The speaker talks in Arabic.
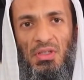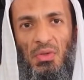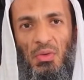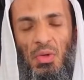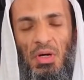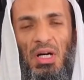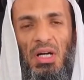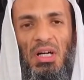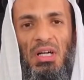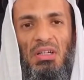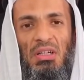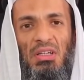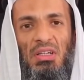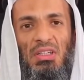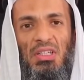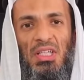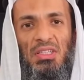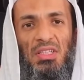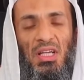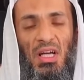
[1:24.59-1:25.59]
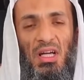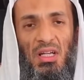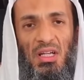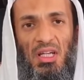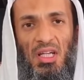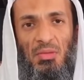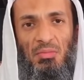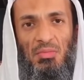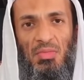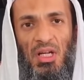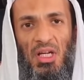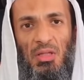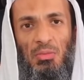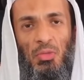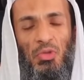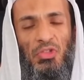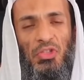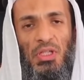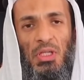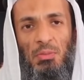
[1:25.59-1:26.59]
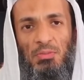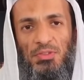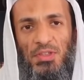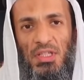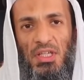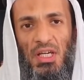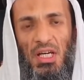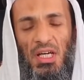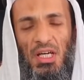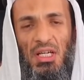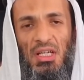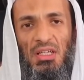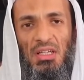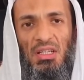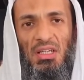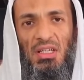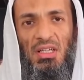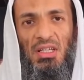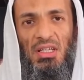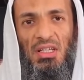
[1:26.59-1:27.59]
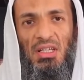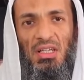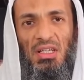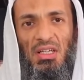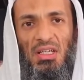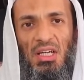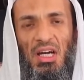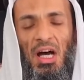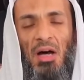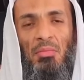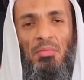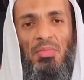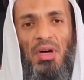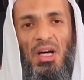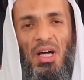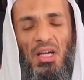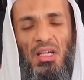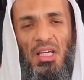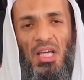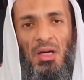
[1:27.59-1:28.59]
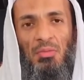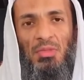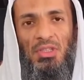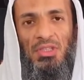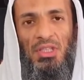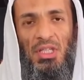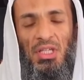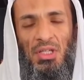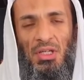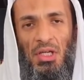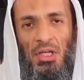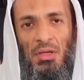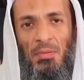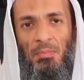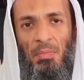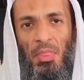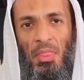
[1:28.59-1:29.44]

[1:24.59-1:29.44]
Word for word: و يتعلم المسلم فيها اهم احكام دينه